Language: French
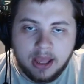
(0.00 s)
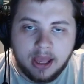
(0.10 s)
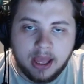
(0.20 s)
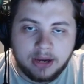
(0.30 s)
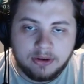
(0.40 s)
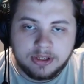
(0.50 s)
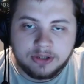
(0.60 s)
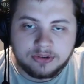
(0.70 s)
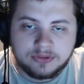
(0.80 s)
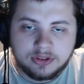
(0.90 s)
un collier
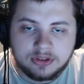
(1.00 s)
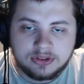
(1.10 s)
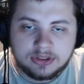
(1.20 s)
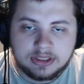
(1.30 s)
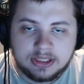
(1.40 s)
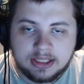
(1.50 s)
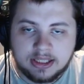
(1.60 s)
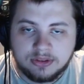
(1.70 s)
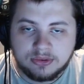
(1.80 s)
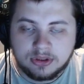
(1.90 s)
fente, un
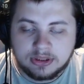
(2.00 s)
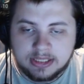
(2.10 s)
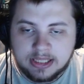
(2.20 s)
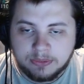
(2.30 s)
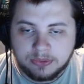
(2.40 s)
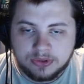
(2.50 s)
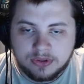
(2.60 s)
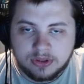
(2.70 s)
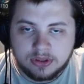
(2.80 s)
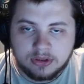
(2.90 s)
anneau d'Elia
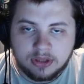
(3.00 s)
Wood, un